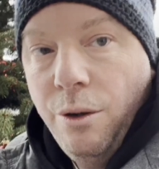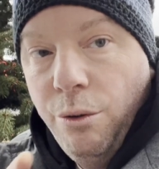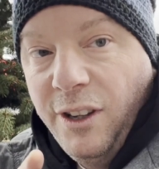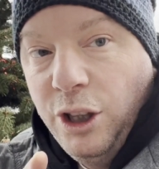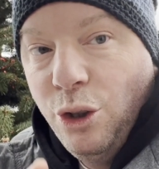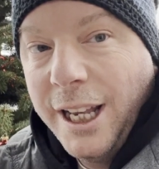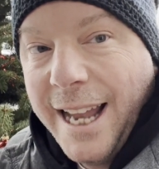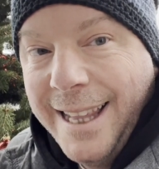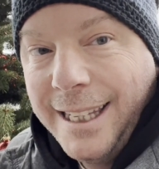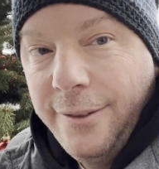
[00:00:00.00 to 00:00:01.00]
Und wenn du dann
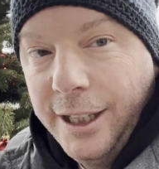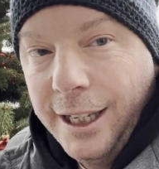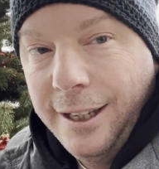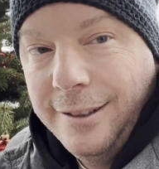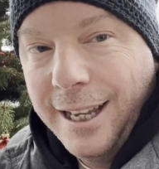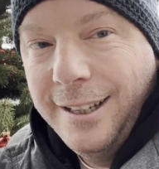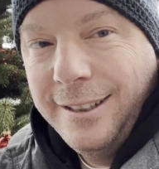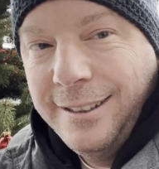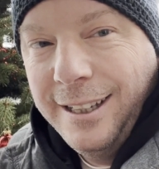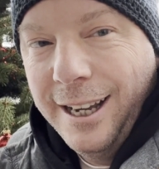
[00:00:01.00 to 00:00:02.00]
andere Wege gehst,
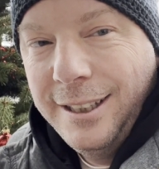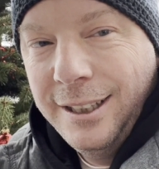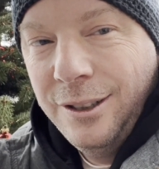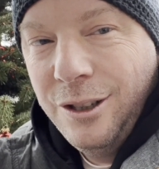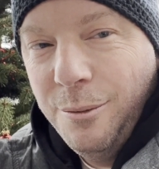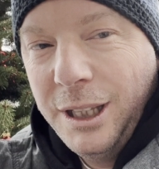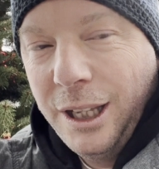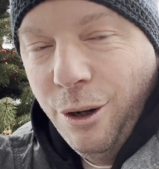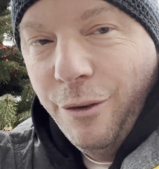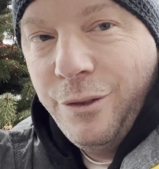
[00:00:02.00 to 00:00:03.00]
anders als die anderen, kommen
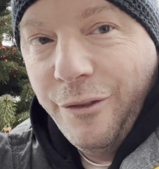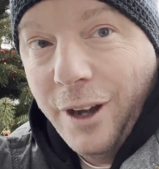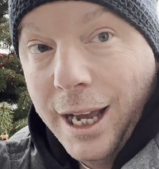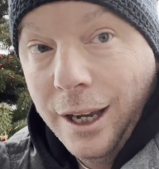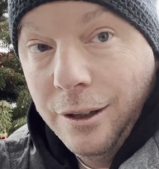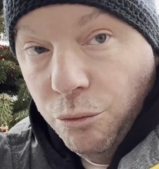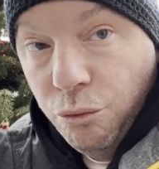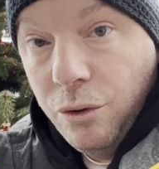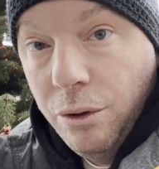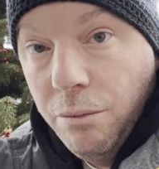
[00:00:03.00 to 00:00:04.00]
dann oft zu Fragen,
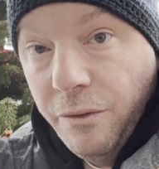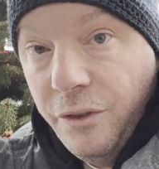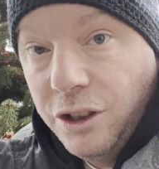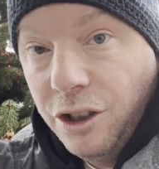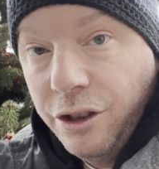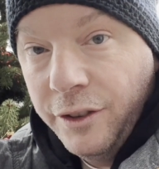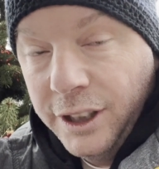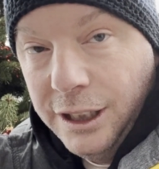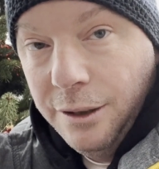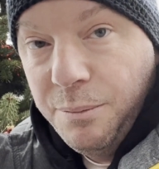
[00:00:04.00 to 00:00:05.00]
und, wie viel hast du jetzt schon
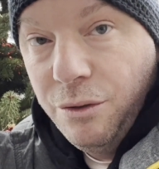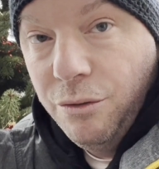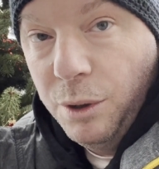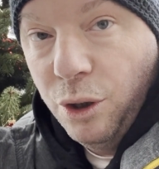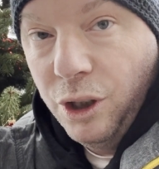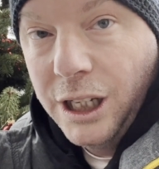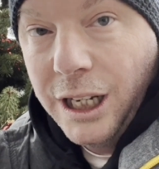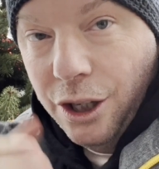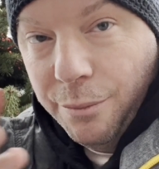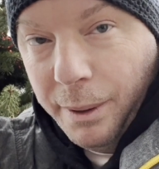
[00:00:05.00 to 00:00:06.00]
verdient, bist du Millionär,
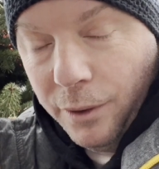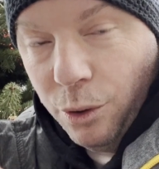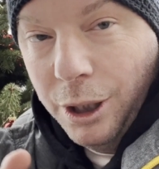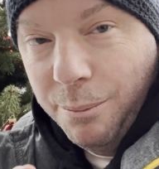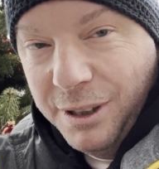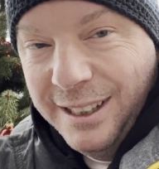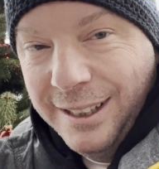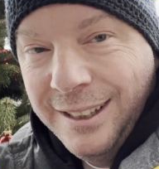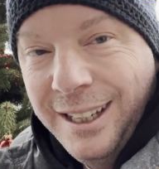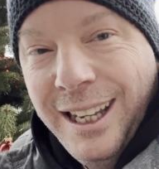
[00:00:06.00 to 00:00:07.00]
gerade auch beim
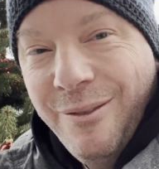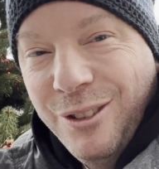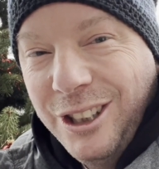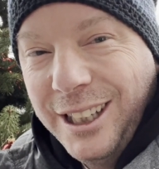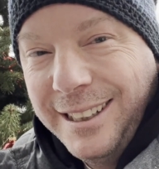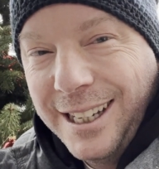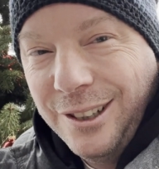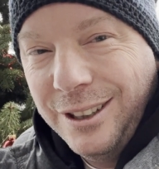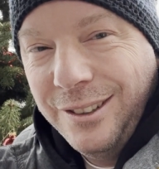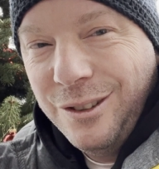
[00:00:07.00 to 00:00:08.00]
Online-Business, wenn du die
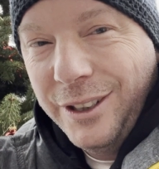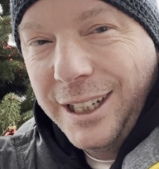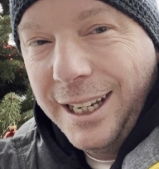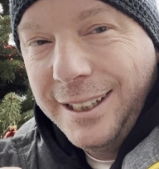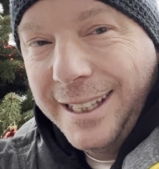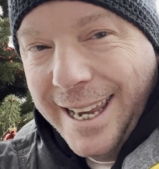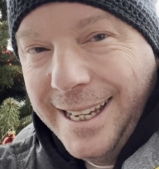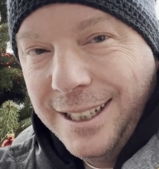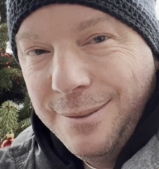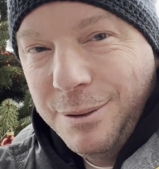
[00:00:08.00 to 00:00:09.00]
Entscheidung triffst, kommen gleich die
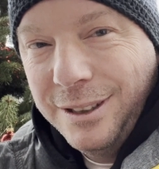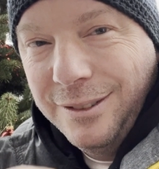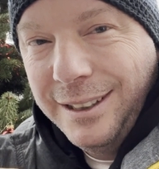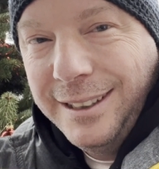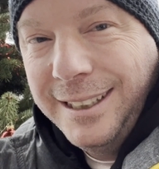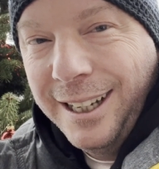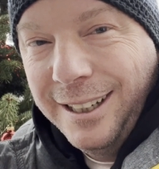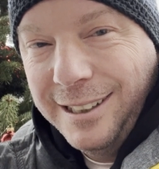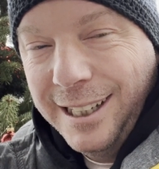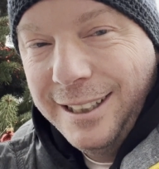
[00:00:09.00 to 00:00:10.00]
Neider, beziehungsweise die, die
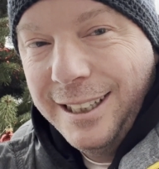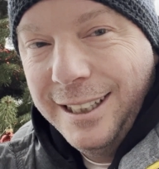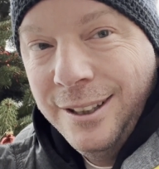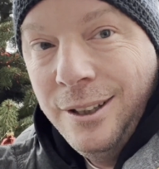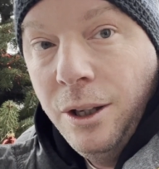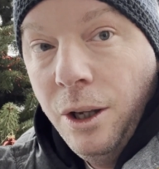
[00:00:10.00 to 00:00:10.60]
alles schlecht reden.